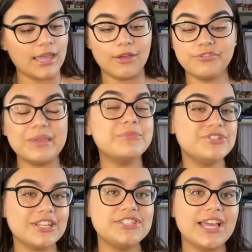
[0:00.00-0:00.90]
Eu fiquei
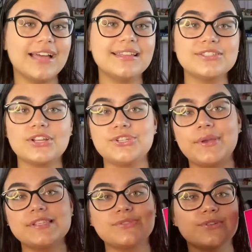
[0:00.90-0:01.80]
muito chateada que só
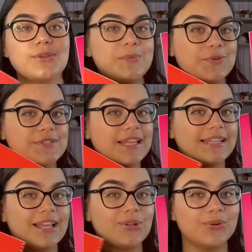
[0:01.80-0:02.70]
tinham essas duas opções lá
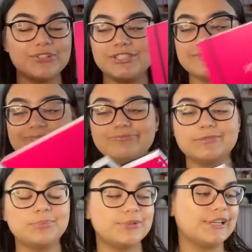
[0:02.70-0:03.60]
na loja,
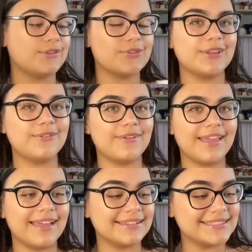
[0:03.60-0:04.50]
e por isso eu só levei
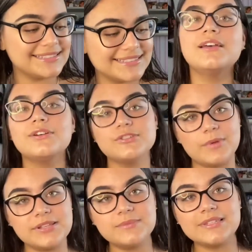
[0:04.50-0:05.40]
elas. Os
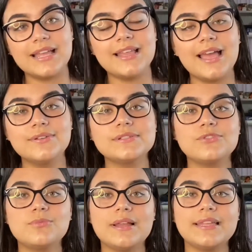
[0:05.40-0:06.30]
próximos cadernos
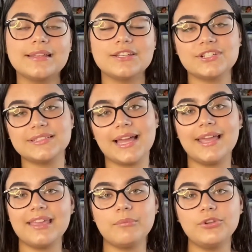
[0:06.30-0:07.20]
são de uma linha da
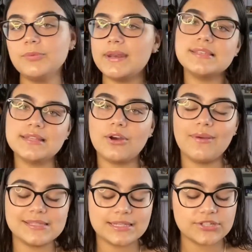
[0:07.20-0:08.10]
Jandaia, que é muito parecida
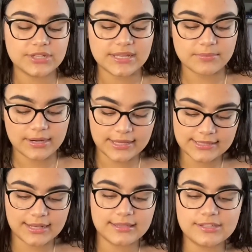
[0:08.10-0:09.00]
com essa da Tilibra, que é
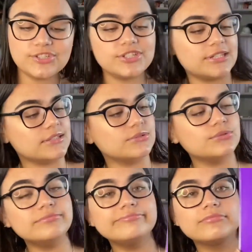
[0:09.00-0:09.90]
da linha
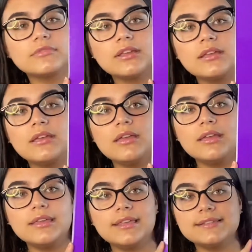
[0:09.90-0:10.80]
Estilo.
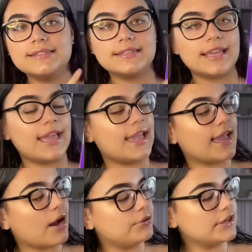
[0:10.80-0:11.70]
Que assim,
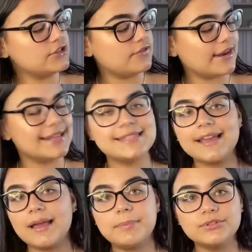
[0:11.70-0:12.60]
é, a única diferença é
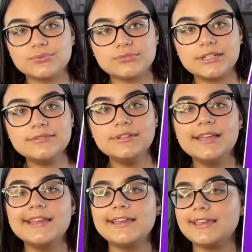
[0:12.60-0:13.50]
a capa dura
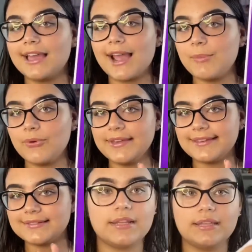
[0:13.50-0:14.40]
e acabou aí.